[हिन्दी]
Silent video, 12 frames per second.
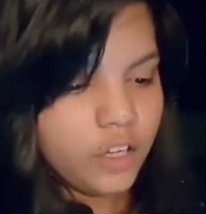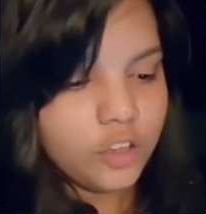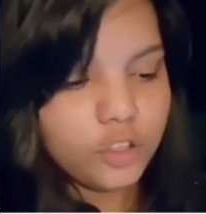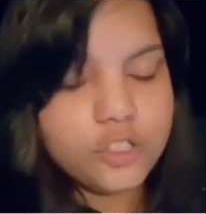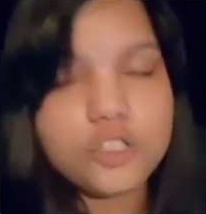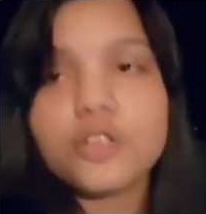
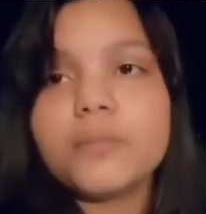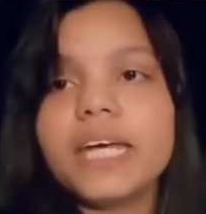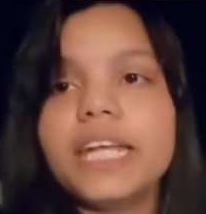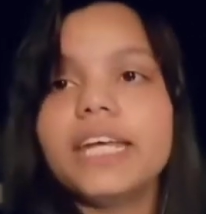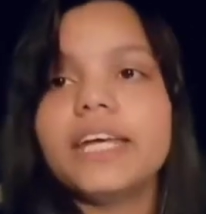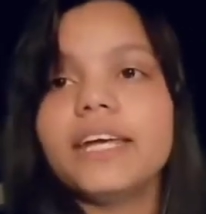दोस्तों
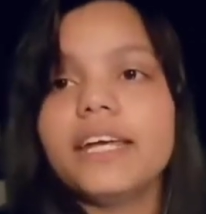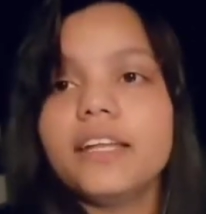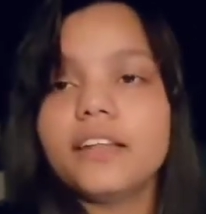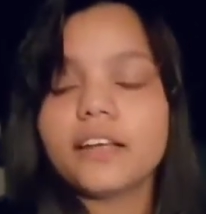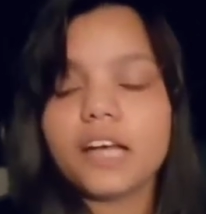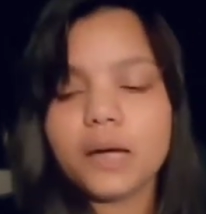मैंने
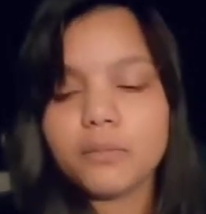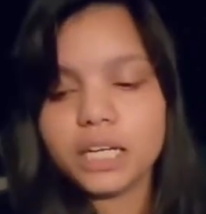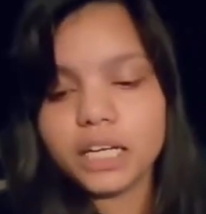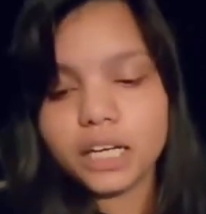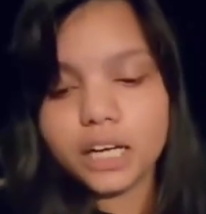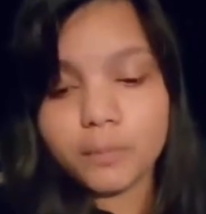इंतकाम
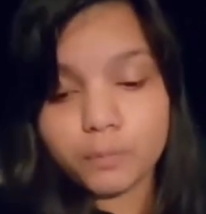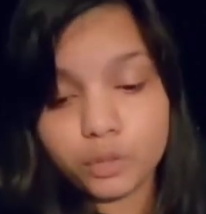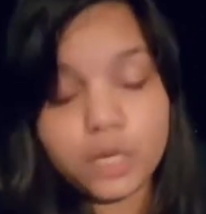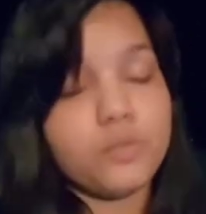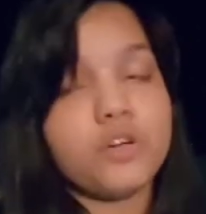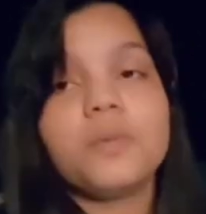लेने का
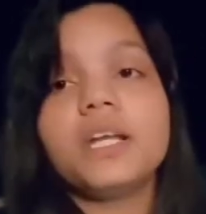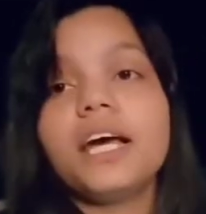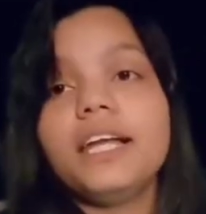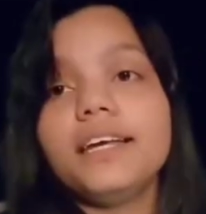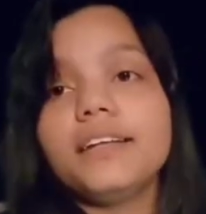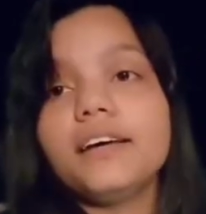पूरा मूड
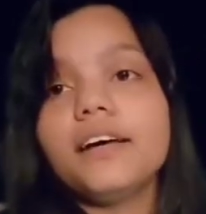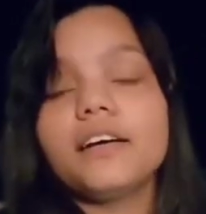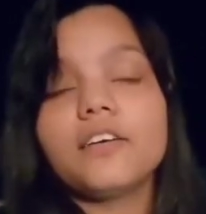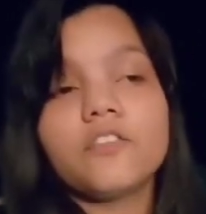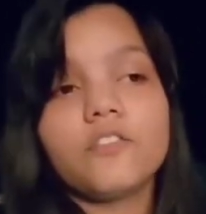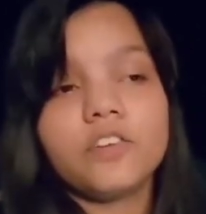बना लिया था
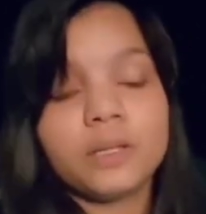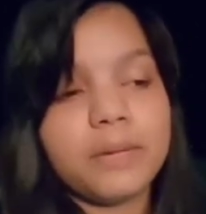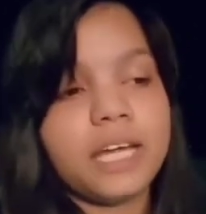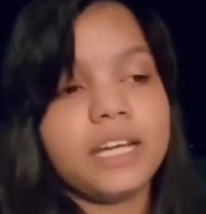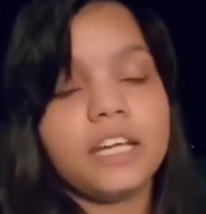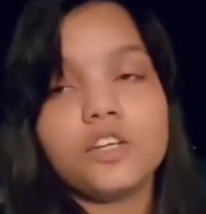फिर
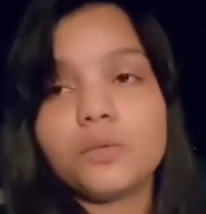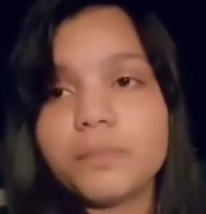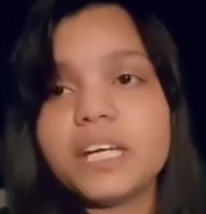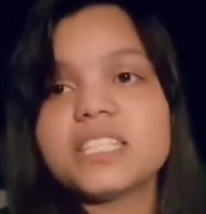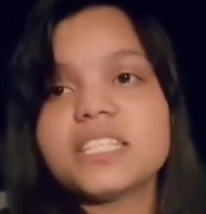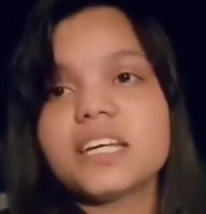मैंने
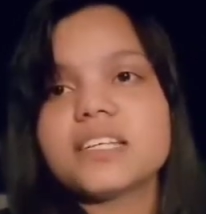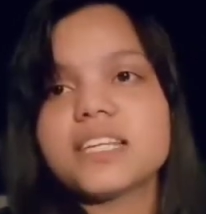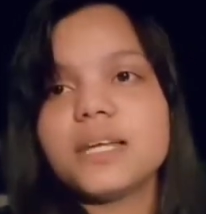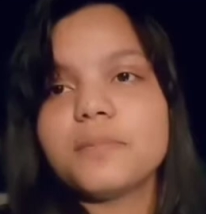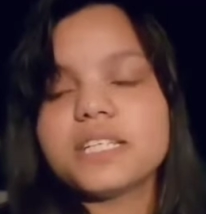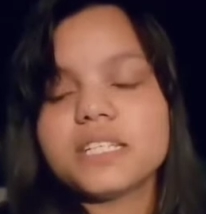यूपीएससी का
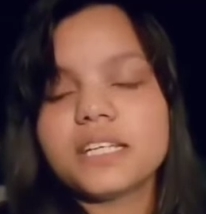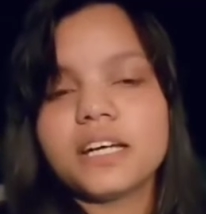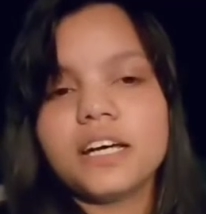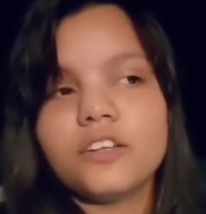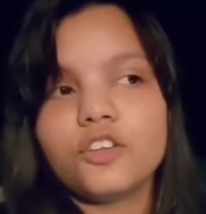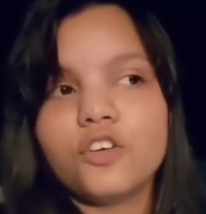सिलेबस
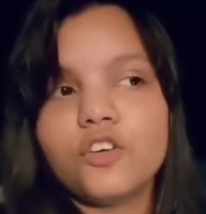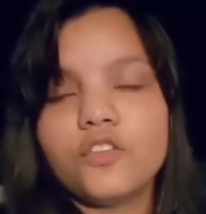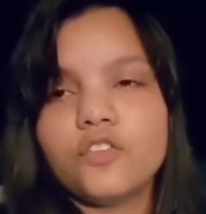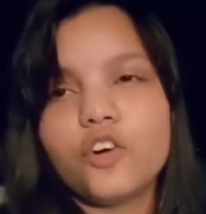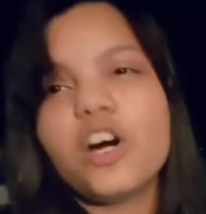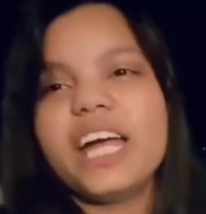देखा तो
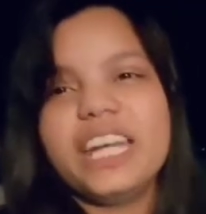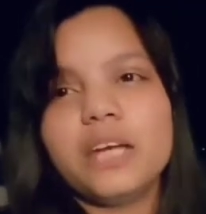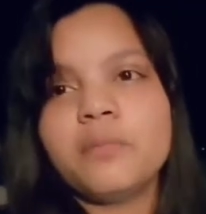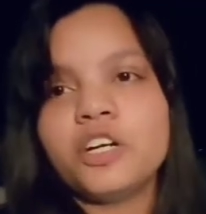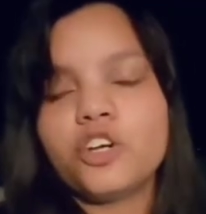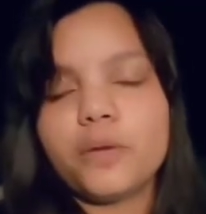वो
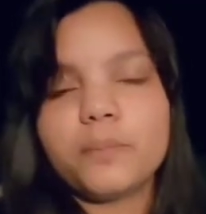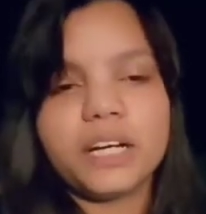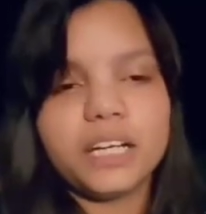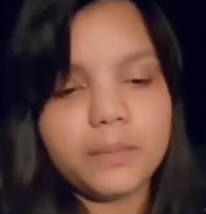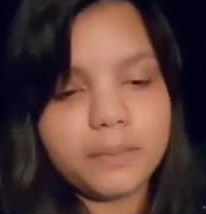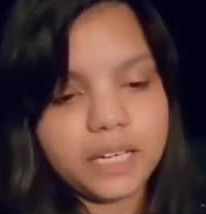आइडिया भी ड्रॉप
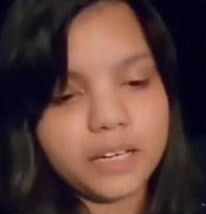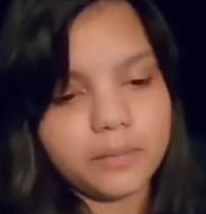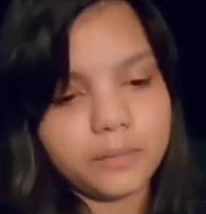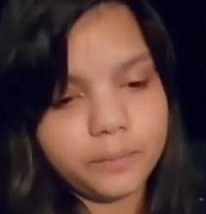करना पड़ा